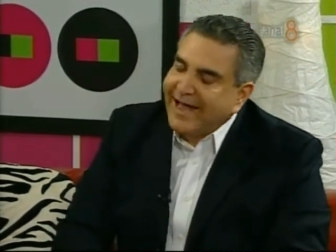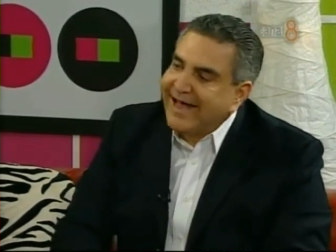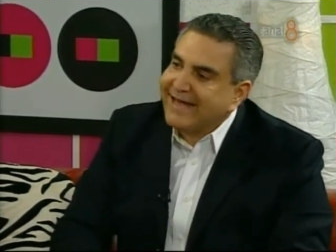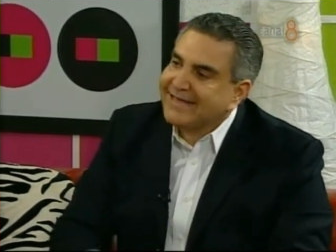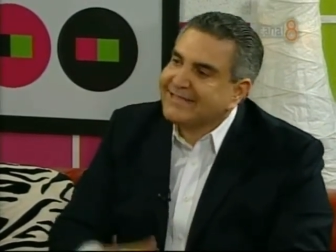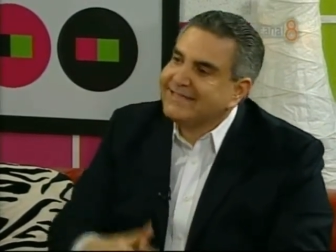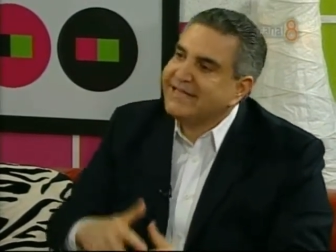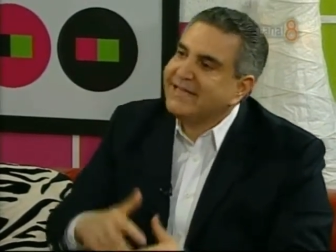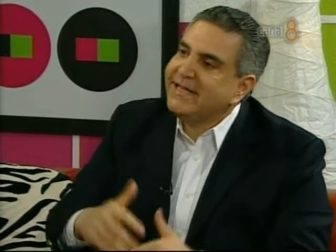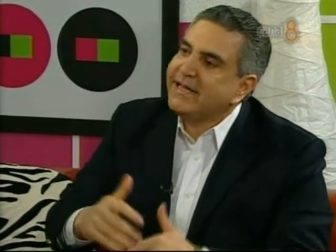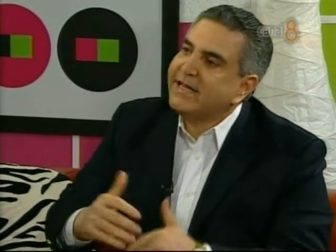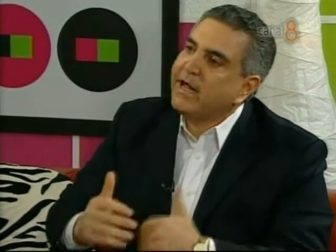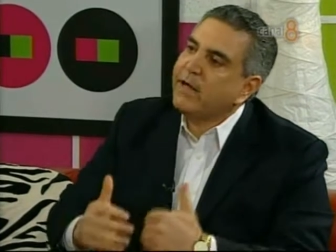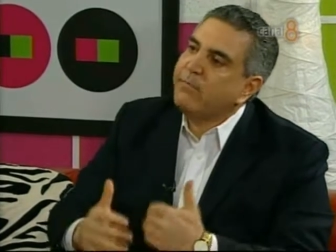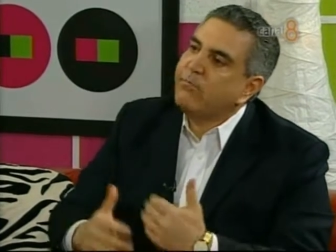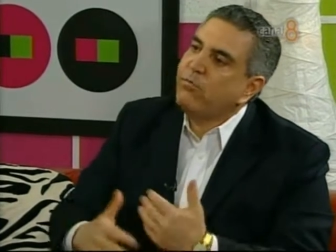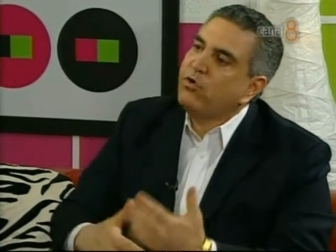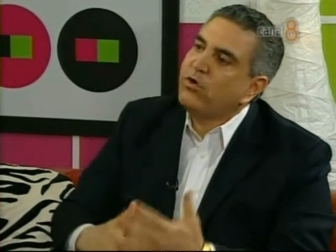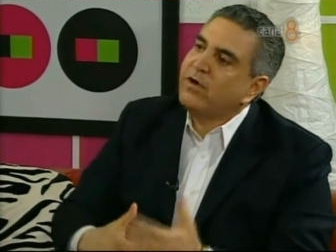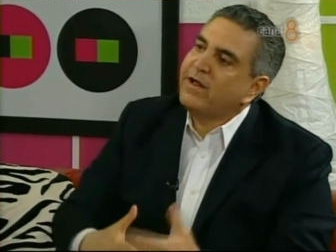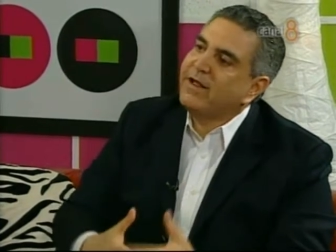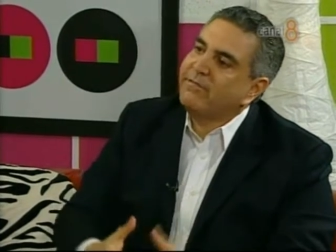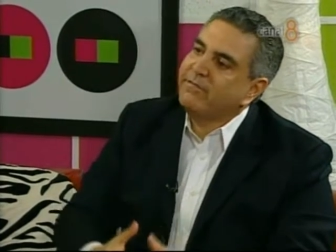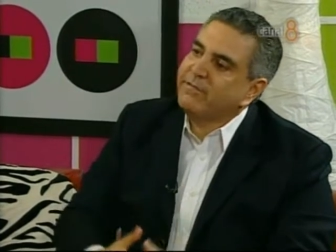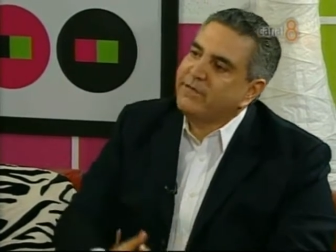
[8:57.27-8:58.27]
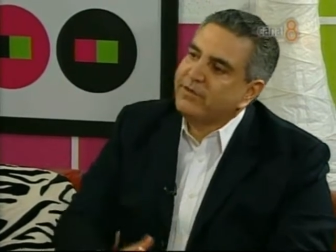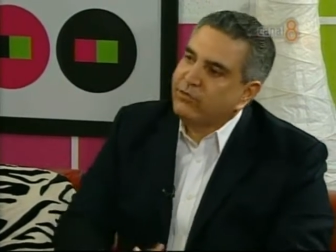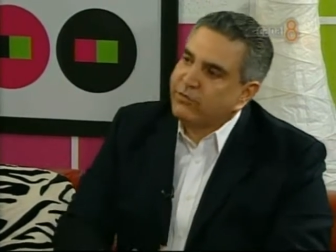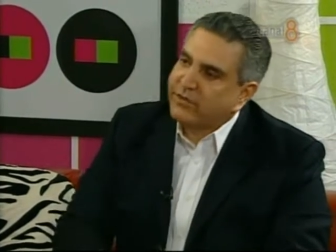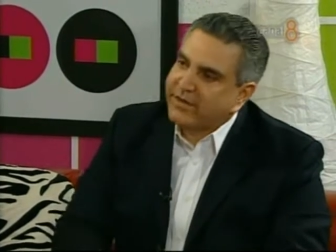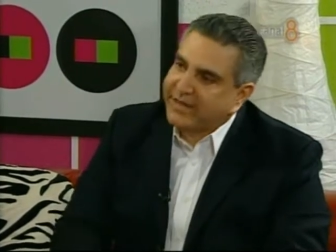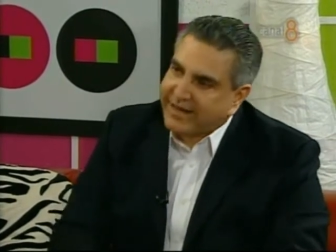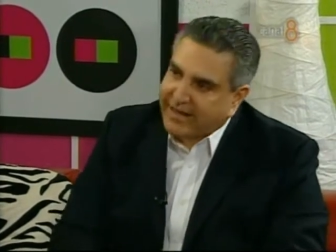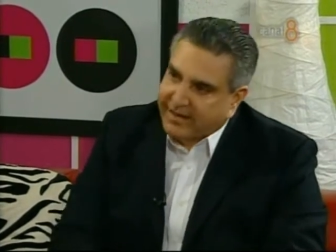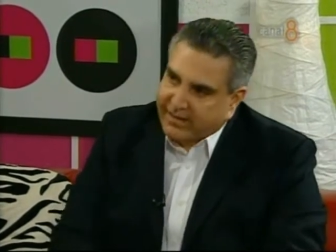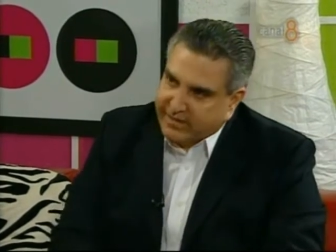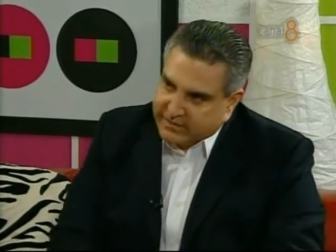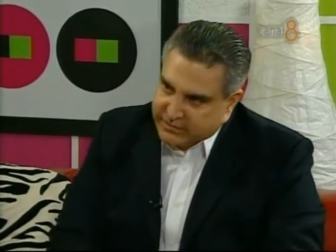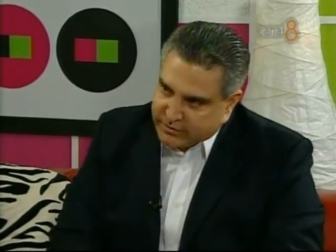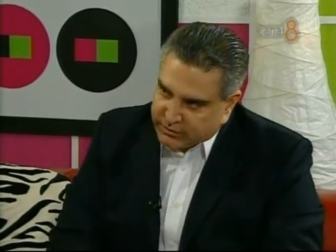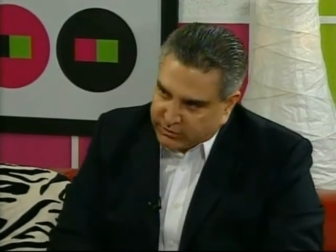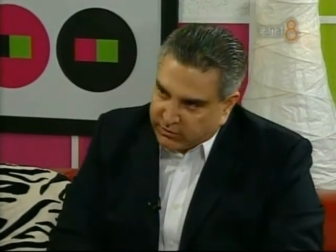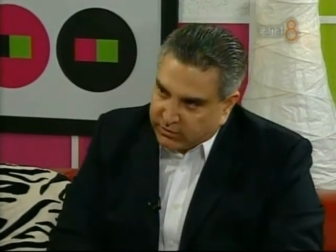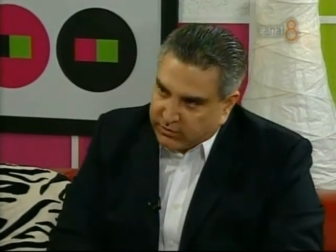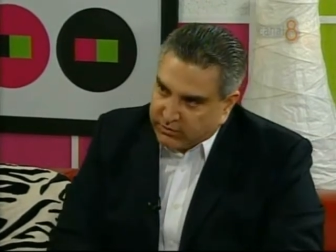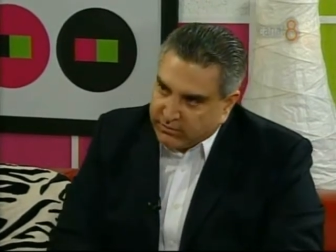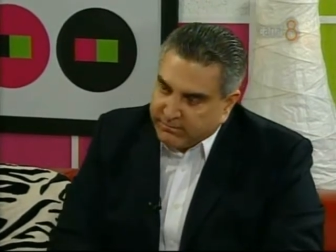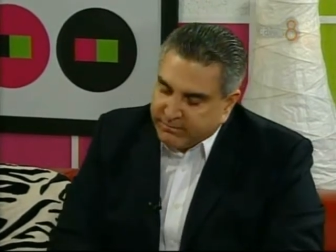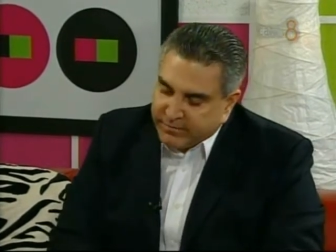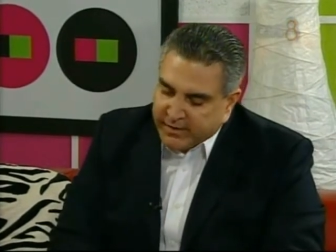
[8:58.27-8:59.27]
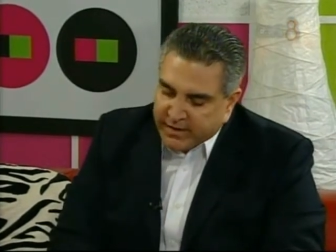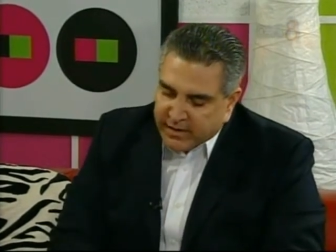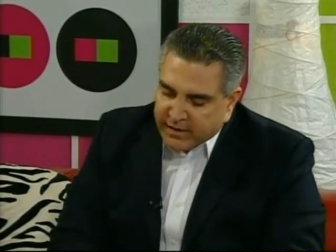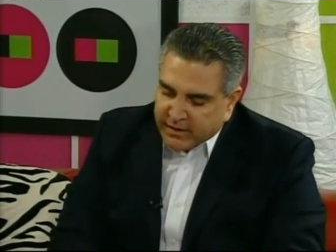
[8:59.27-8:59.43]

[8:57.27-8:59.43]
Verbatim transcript: aceleramos la biodegradación.